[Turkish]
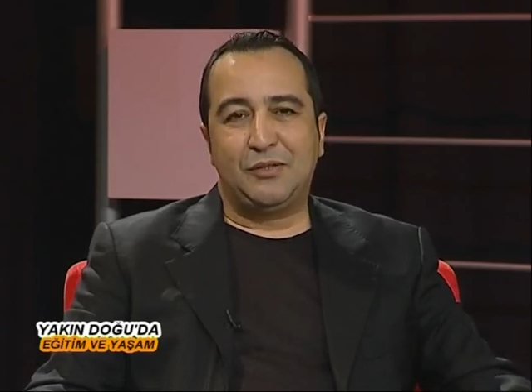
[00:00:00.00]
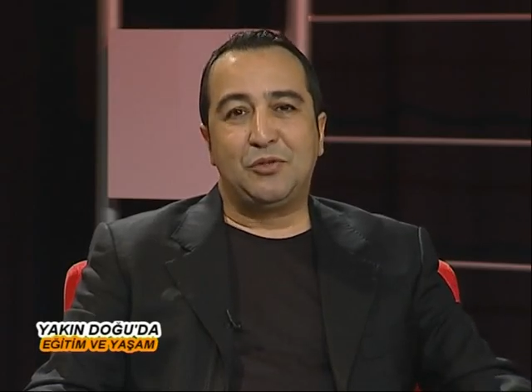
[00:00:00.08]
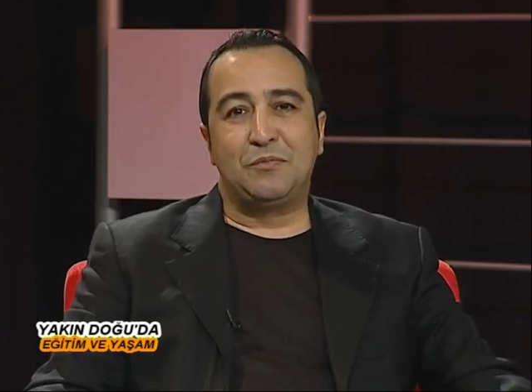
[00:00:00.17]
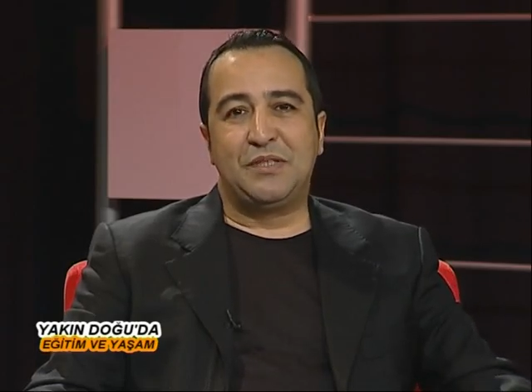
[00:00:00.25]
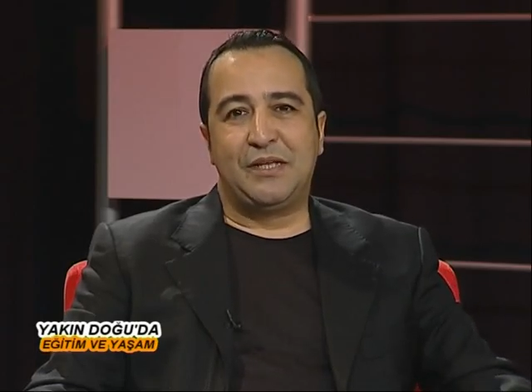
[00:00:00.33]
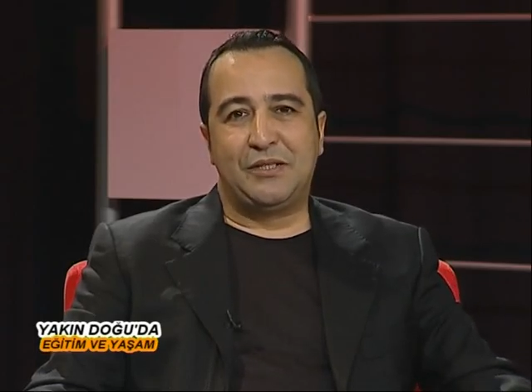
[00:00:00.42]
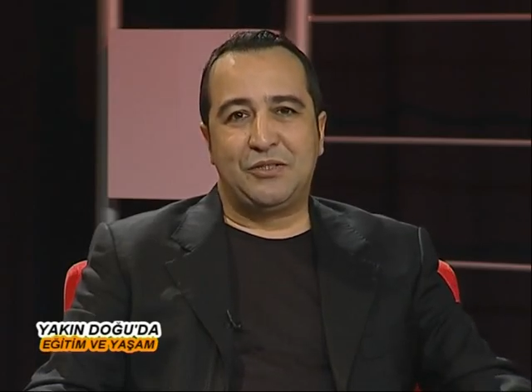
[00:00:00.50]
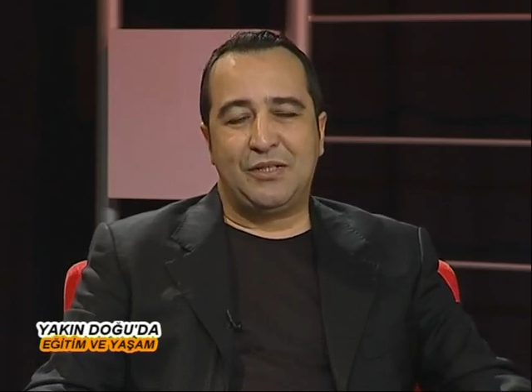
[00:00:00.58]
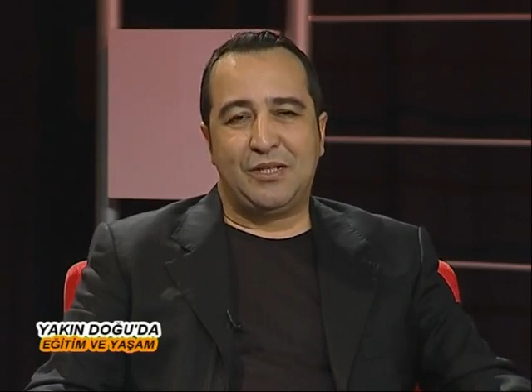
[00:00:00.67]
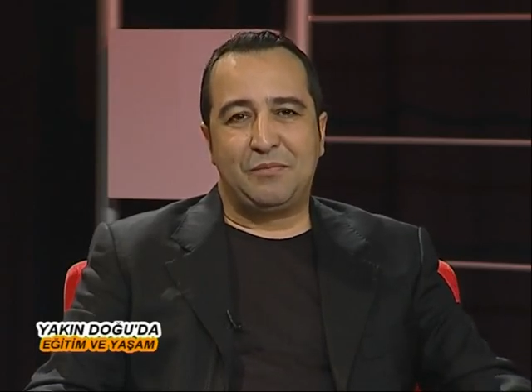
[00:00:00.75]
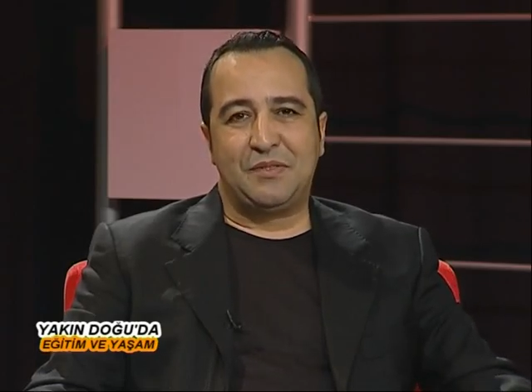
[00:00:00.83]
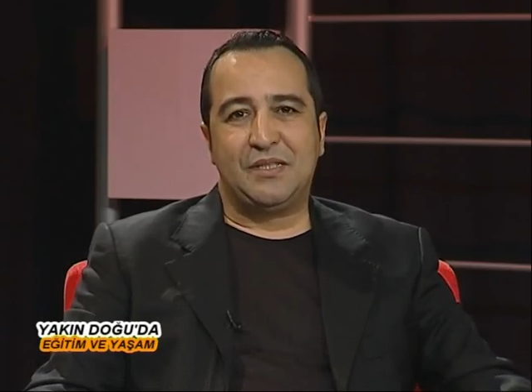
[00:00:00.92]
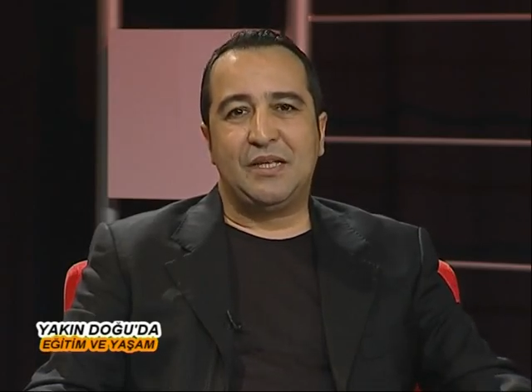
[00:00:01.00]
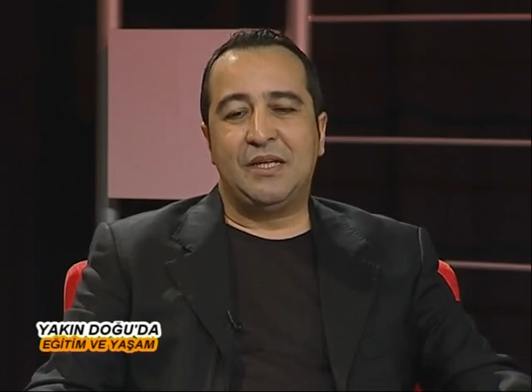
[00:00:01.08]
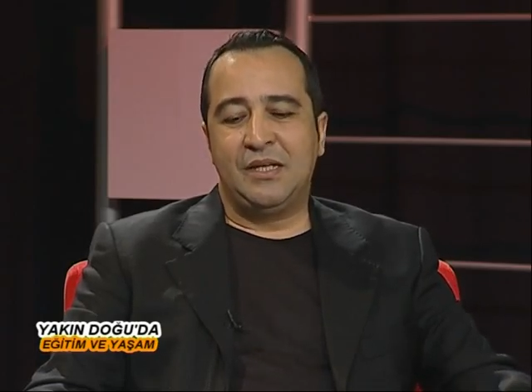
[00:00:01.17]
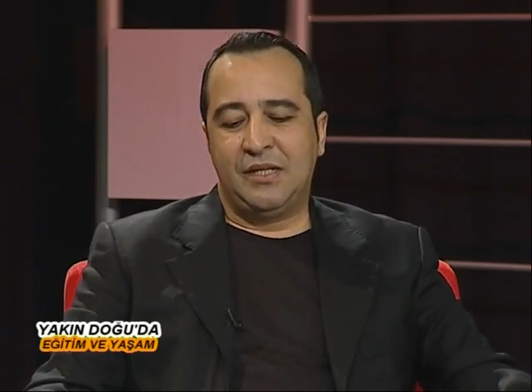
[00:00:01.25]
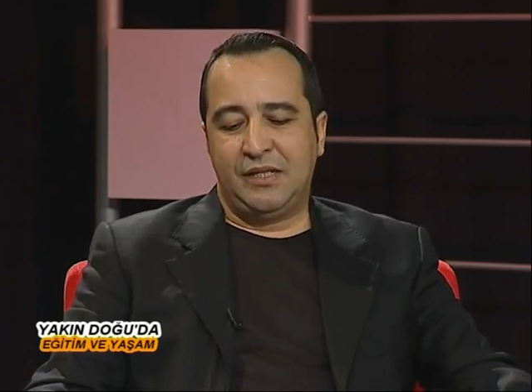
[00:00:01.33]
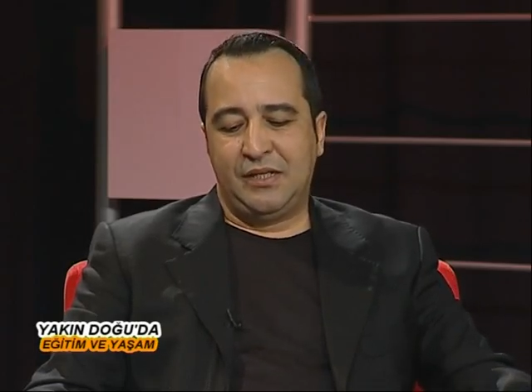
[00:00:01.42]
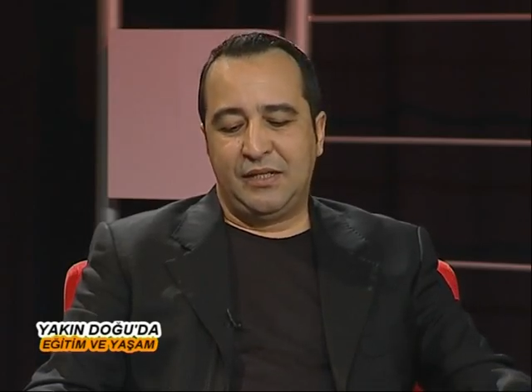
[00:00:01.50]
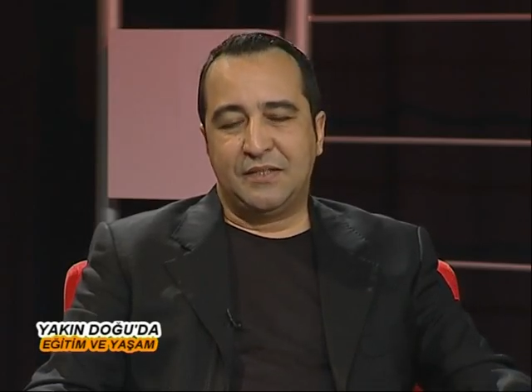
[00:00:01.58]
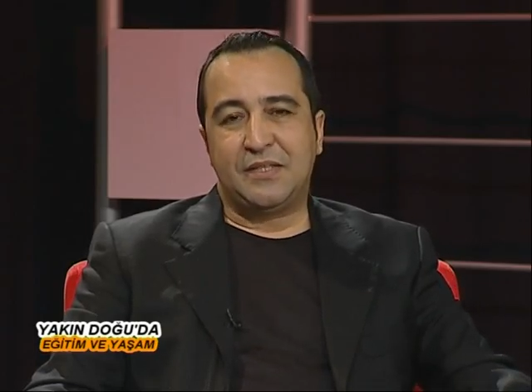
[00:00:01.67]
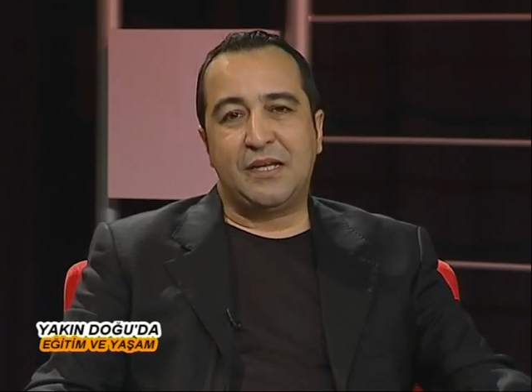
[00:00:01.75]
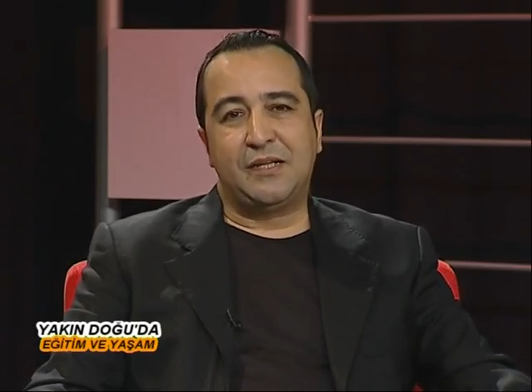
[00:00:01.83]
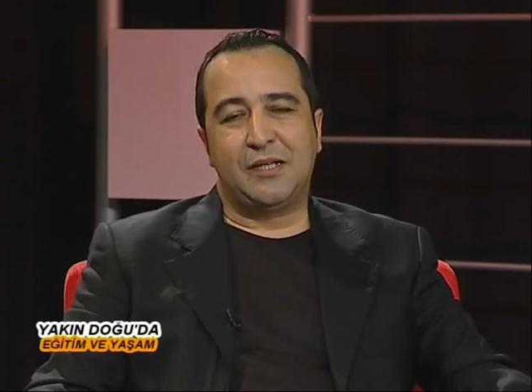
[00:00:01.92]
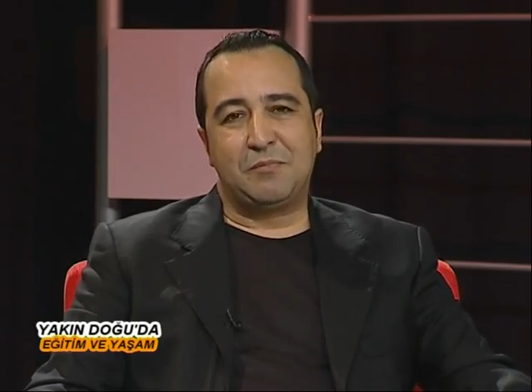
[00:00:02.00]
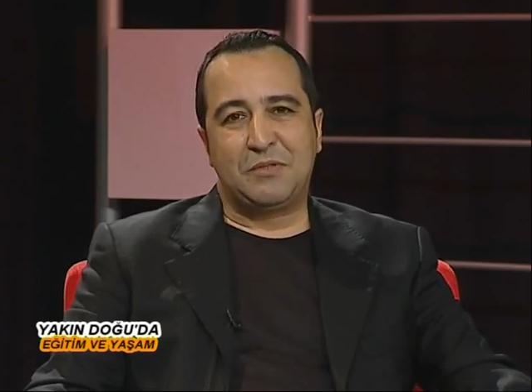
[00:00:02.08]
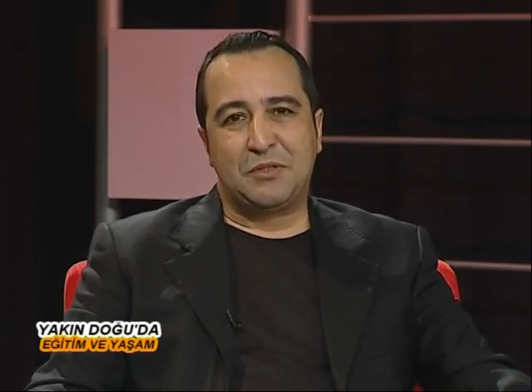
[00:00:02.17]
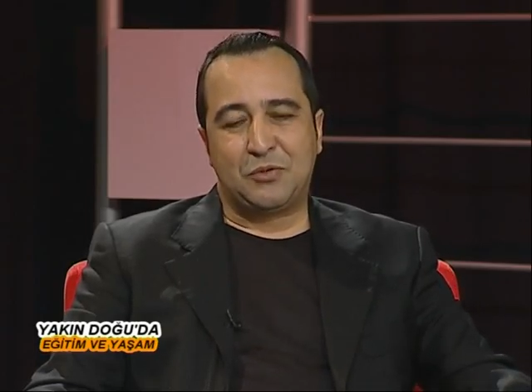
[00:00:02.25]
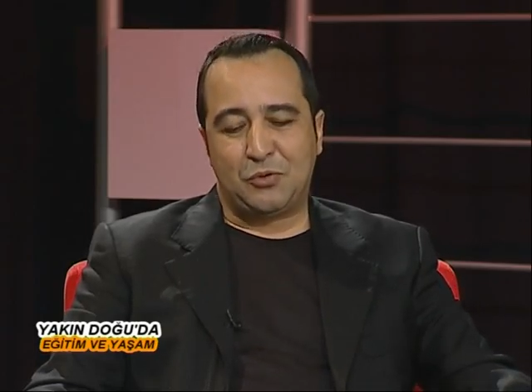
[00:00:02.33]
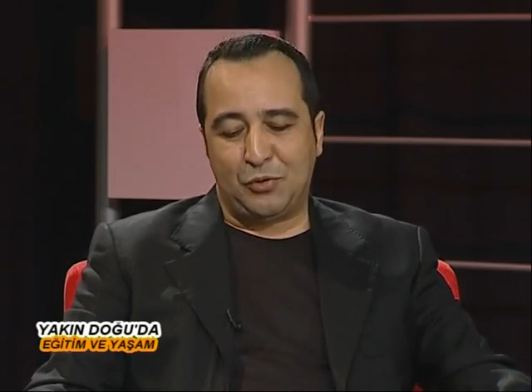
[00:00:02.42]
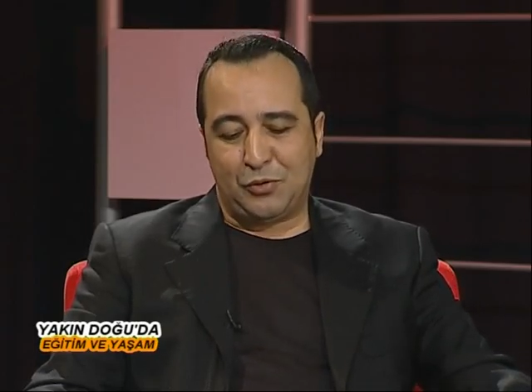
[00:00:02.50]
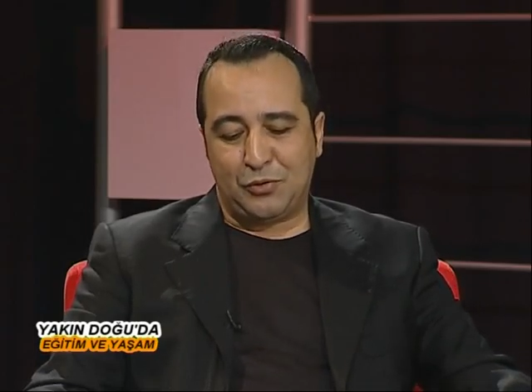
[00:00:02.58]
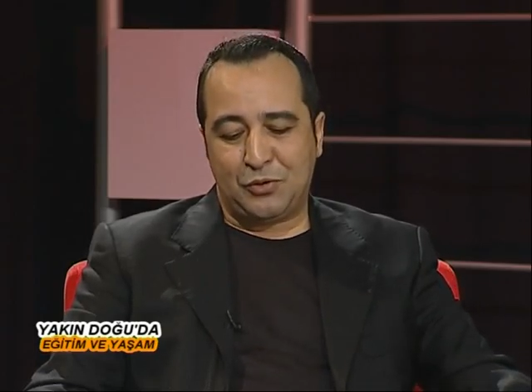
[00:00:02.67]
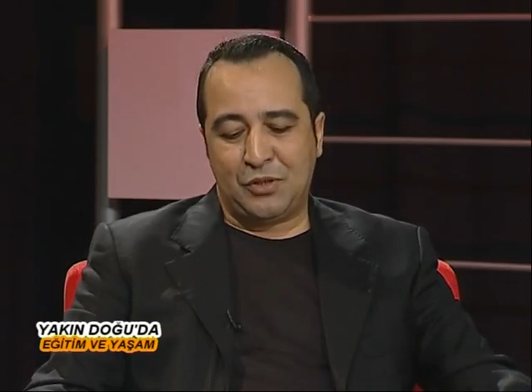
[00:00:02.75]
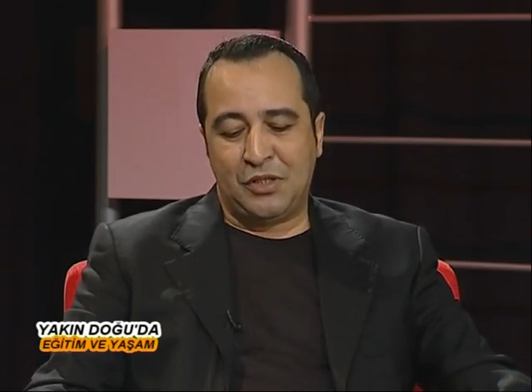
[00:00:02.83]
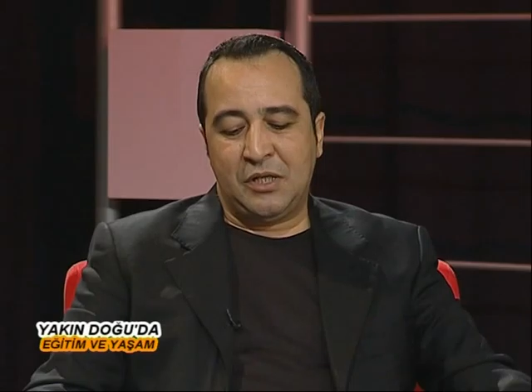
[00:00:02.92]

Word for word: tüm seyircilerimize e, saygılarımızı sunuyoruz.